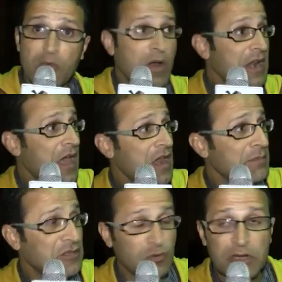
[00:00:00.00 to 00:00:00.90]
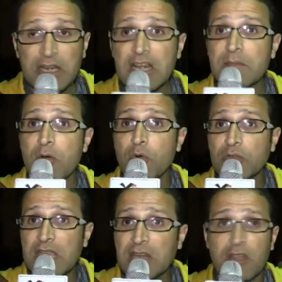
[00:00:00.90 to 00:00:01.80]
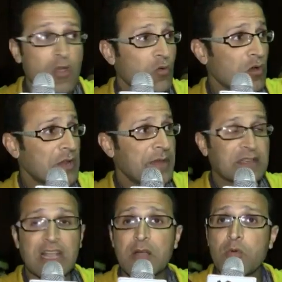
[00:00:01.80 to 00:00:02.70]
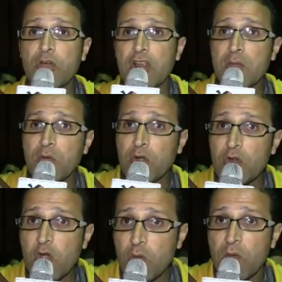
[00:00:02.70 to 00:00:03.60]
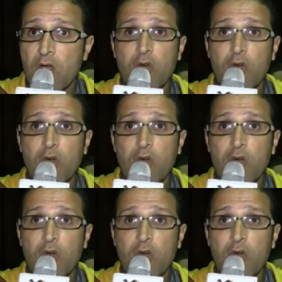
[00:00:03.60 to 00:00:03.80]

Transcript: ولا المسؤولين اللي موجودين واللي بيرتكبوا جرائم كل يوم